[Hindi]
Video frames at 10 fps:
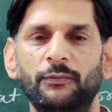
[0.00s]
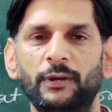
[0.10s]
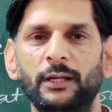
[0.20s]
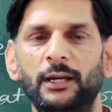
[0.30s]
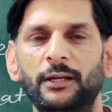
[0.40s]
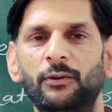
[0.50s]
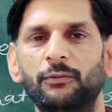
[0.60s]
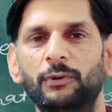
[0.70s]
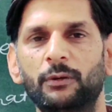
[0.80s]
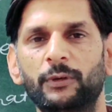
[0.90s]
डिफरेंट काइंड
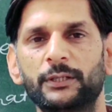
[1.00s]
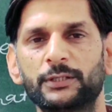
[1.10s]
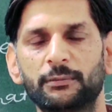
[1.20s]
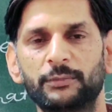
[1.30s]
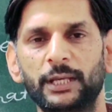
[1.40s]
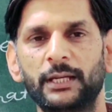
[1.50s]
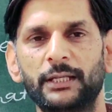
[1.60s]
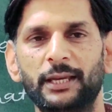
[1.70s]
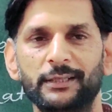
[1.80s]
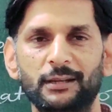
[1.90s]
ऑफ वन वर्ड्स हम देख
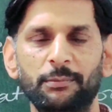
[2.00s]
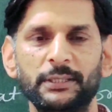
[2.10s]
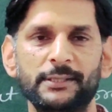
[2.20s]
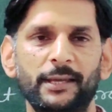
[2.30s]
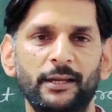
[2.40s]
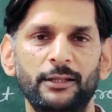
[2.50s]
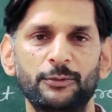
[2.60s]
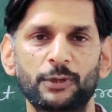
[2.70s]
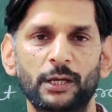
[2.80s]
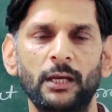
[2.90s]
रहे थे एग्जांपल्स देख रहे
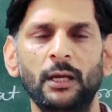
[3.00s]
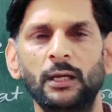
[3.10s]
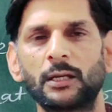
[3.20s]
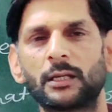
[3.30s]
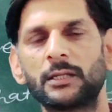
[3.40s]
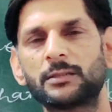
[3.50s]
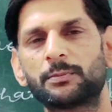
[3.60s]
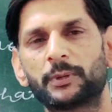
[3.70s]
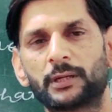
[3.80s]
थे उसके कि किस